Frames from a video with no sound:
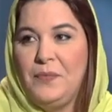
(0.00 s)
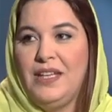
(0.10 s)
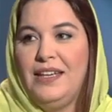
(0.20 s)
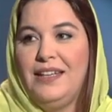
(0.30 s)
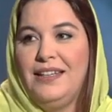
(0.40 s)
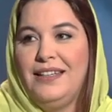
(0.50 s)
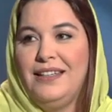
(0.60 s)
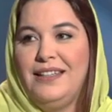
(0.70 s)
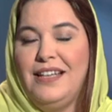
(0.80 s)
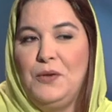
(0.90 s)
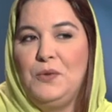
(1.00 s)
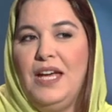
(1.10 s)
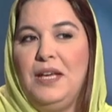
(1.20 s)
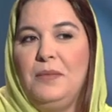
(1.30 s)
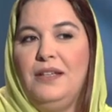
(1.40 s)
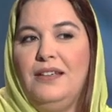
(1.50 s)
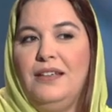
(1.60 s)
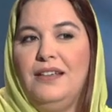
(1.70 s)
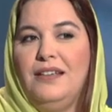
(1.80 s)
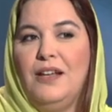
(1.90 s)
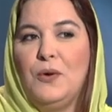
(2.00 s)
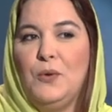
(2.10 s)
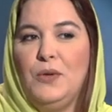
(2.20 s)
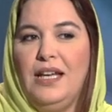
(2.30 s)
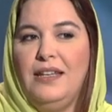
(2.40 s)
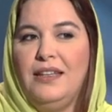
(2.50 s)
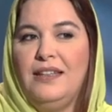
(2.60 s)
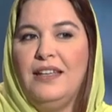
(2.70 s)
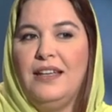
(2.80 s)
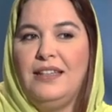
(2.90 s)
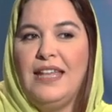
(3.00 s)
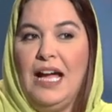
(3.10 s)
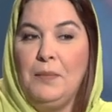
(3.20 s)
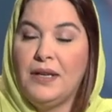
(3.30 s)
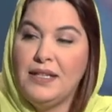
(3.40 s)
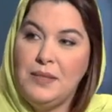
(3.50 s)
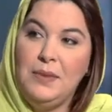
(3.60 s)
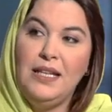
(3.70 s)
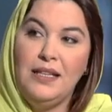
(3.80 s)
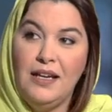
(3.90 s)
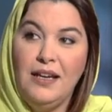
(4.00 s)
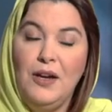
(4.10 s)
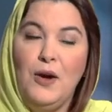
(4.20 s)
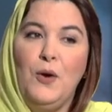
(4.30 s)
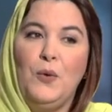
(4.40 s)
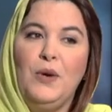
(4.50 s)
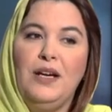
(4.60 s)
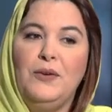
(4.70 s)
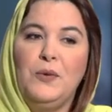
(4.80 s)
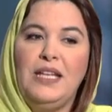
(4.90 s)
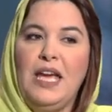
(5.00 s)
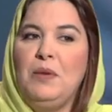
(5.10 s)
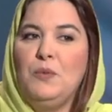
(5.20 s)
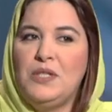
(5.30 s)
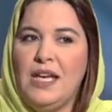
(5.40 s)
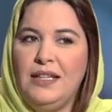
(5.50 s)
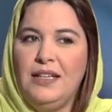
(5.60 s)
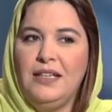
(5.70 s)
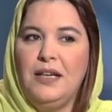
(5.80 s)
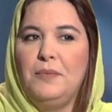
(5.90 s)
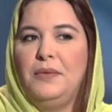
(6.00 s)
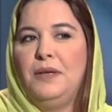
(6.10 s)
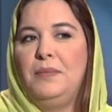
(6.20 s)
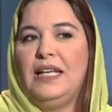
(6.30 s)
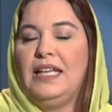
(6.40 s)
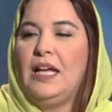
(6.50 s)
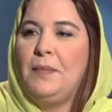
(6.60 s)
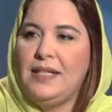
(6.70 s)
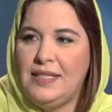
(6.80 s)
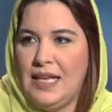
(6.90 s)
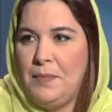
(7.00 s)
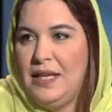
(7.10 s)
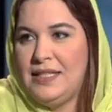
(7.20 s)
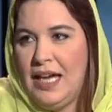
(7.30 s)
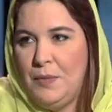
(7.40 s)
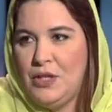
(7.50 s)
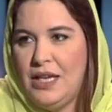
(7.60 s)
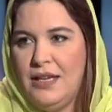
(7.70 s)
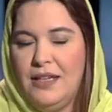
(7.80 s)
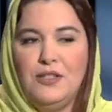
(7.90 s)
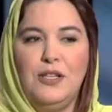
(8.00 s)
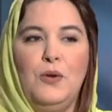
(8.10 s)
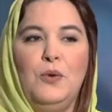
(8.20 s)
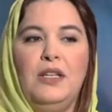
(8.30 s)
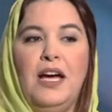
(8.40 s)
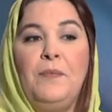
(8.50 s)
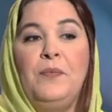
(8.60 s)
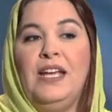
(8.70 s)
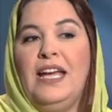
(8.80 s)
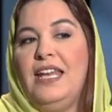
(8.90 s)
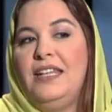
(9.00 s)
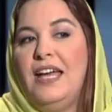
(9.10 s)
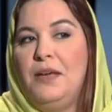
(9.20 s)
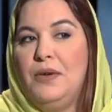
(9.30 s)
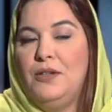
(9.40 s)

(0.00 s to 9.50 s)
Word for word: آه نحن دائما آه، نقول أن الداعم الرسمي لنا ودائما مساند لنا بالخطابات السامية لصاحب الجلالة نصره الله كان دائما